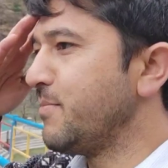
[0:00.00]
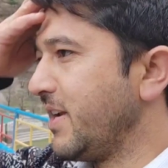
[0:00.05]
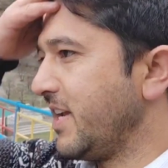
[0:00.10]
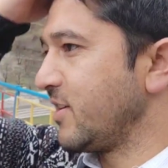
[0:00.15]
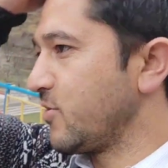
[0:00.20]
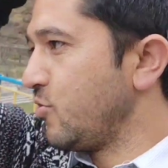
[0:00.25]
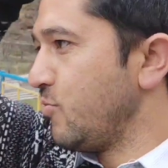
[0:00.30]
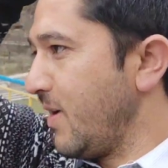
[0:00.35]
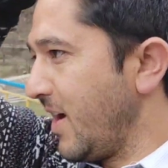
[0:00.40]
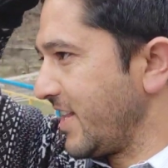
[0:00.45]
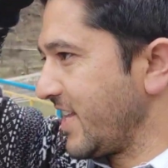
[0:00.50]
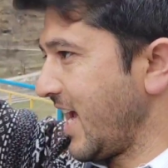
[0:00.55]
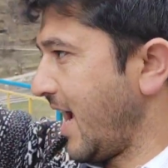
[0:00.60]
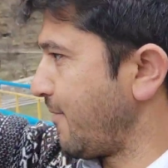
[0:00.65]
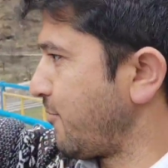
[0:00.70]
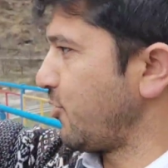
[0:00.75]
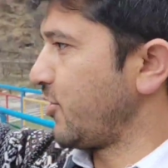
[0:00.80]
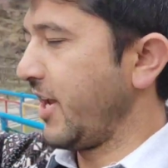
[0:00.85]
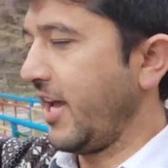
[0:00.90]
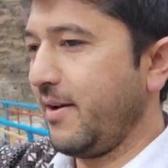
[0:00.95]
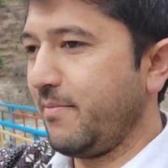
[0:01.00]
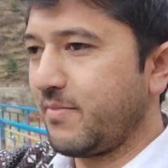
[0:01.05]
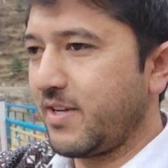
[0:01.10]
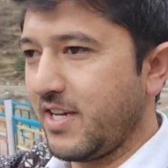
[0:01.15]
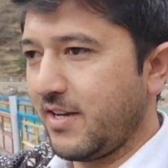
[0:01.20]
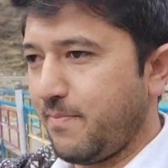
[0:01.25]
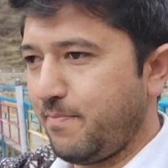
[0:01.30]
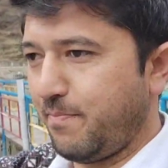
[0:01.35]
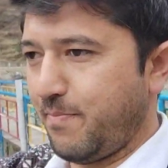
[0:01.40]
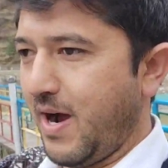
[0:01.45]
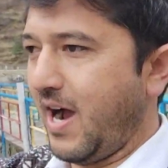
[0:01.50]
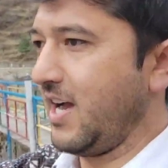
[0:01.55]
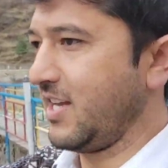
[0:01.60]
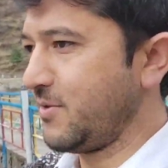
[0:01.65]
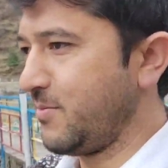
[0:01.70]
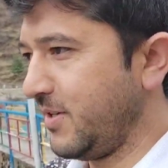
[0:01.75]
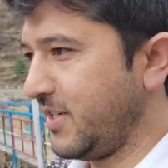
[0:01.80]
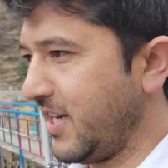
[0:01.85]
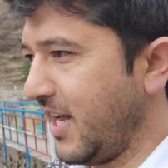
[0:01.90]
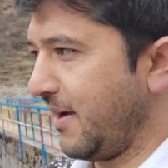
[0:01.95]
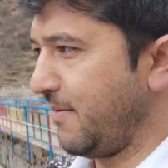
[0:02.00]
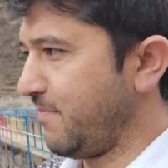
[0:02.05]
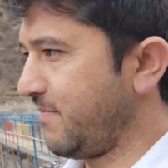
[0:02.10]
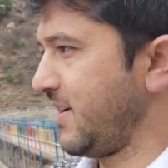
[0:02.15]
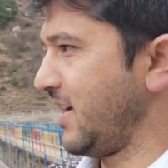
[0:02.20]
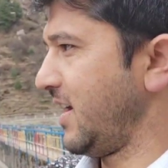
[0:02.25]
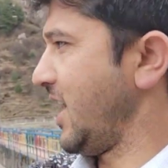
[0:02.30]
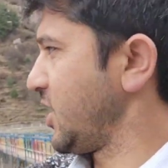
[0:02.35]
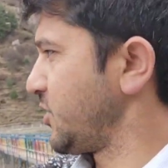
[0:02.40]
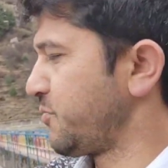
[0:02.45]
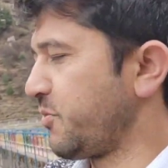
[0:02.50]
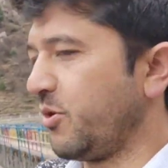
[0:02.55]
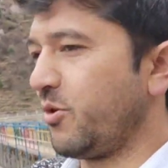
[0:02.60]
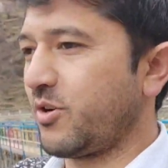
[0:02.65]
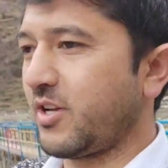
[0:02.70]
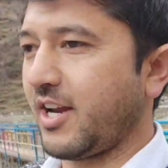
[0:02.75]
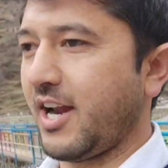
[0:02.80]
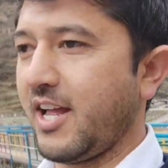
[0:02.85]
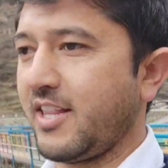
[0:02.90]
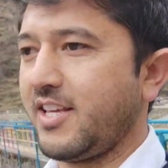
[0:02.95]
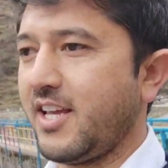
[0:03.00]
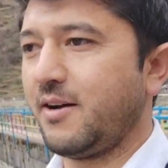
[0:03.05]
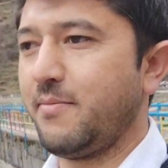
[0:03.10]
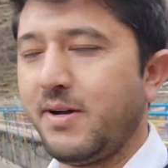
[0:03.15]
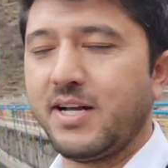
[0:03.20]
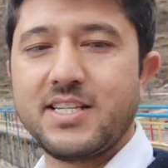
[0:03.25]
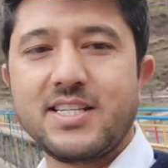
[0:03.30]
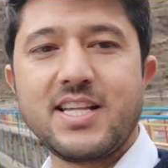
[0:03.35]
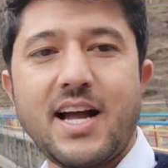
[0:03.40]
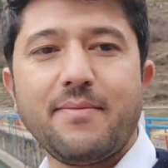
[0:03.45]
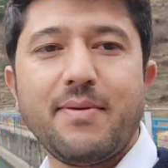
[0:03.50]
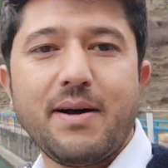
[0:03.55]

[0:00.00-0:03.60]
मैंने घुमा दिया आपको डैम के पास भी डैम का एक्सप्लोर करा दिया बस